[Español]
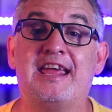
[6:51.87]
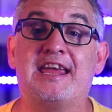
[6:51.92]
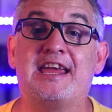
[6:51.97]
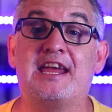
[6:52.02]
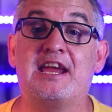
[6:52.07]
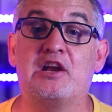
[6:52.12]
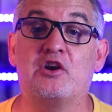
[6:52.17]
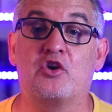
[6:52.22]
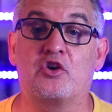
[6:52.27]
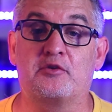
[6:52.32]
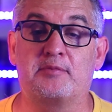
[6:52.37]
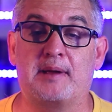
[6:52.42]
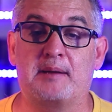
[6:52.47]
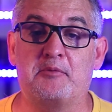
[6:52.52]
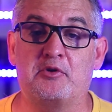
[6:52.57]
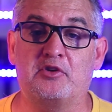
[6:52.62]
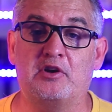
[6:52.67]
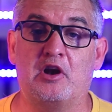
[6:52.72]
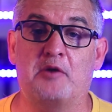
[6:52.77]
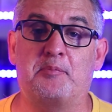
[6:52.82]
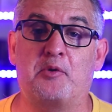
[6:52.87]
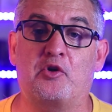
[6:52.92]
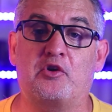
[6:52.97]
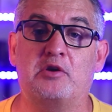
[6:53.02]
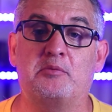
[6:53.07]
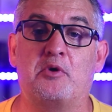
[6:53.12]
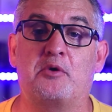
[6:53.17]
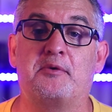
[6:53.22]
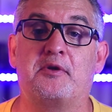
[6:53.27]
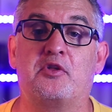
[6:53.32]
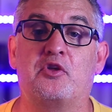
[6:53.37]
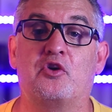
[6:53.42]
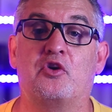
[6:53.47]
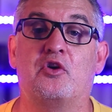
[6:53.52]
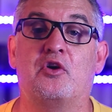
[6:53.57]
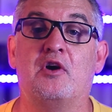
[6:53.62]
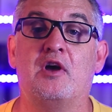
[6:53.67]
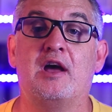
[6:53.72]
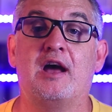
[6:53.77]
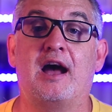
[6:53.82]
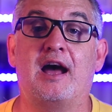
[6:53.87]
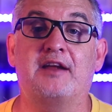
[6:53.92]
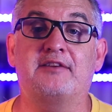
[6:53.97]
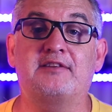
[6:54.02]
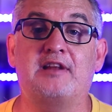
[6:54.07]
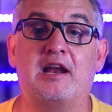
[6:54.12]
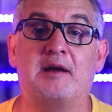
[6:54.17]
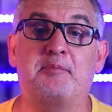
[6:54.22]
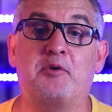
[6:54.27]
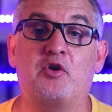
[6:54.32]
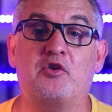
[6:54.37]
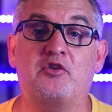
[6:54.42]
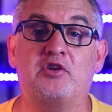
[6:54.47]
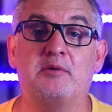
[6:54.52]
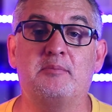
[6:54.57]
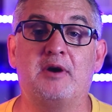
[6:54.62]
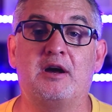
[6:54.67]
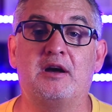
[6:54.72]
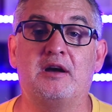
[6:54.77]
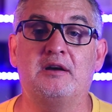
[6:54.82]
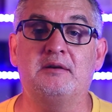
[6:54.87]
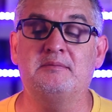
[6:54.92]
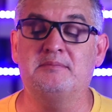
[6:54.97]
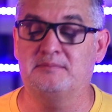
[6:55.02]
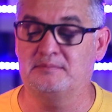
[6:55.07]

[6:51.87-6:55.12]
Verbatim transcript: y nos vemos en el próximo vídeo. ¡Hasta la próxima!